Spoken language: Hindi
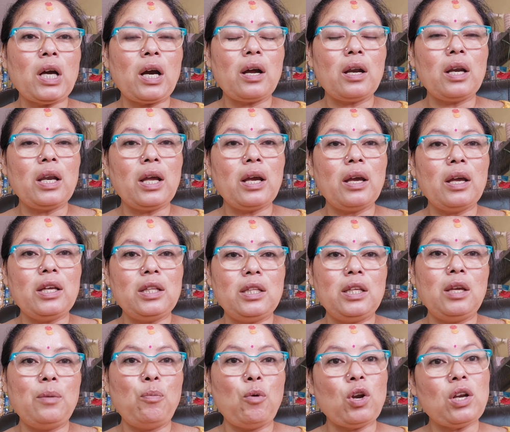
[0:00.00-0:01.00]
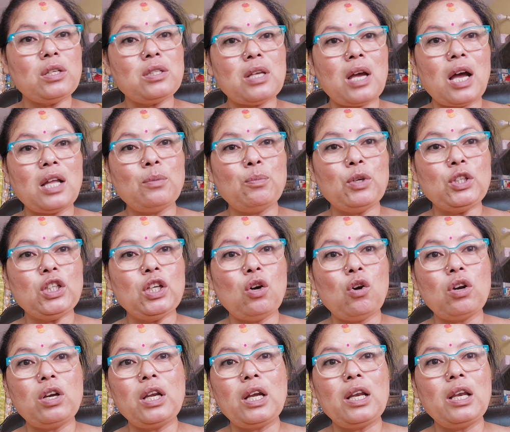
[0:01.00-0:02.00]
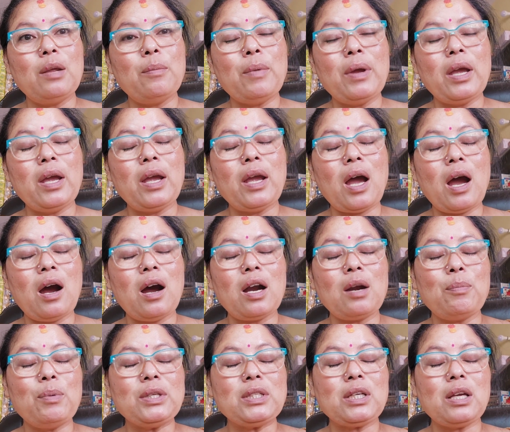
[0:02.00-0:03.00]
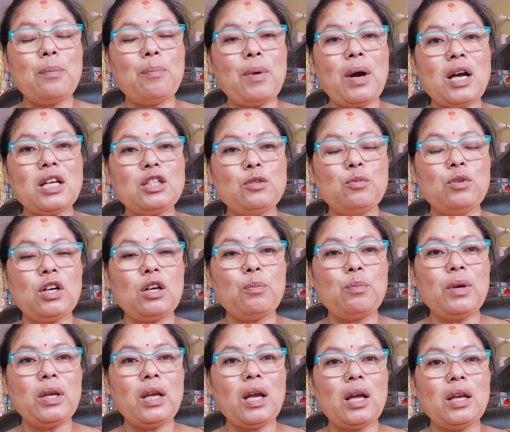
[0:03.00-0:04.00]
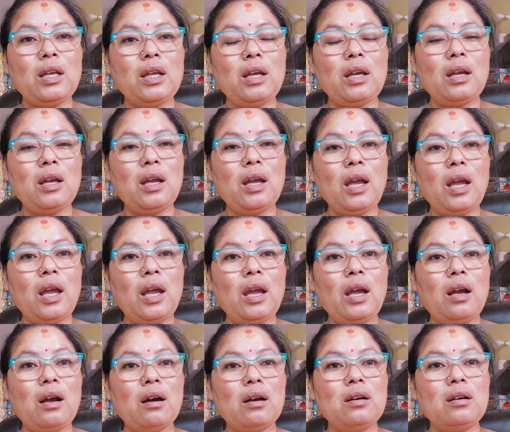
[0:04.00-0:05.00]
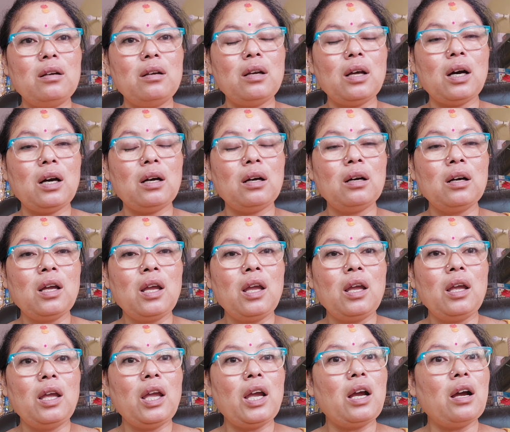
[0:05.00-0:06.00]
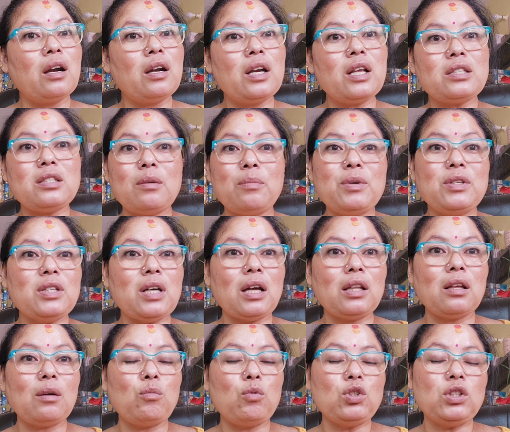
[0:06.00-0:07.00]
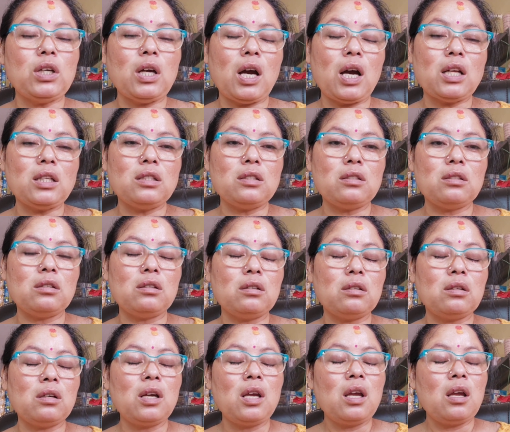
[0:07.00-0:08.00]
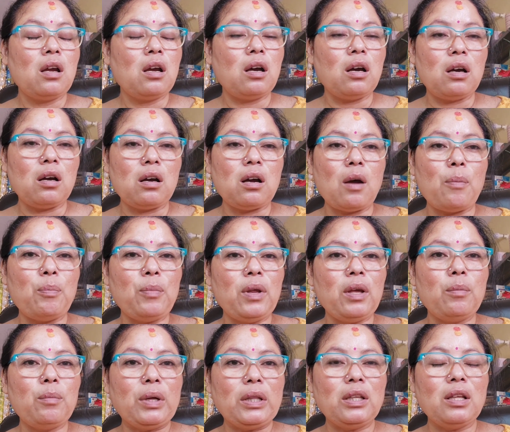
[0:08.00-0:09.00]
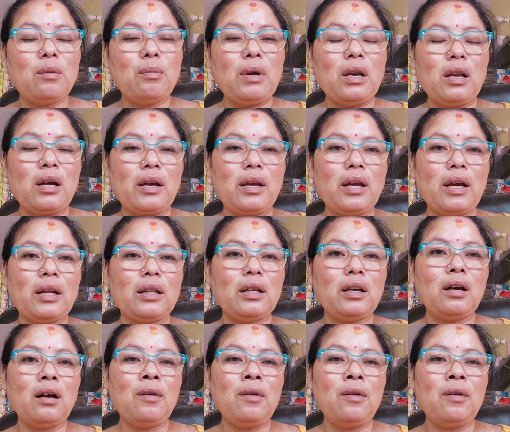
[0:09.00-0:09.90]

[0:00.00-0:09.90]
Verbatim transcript: करने गई थी पौने सात बजे और निकली मैं आठ बज के पाँच मिनट पे यानी कि एक घंटा एक घंटे से भी ज़्यादा मुझे आज अपने मंदिर में लग गया था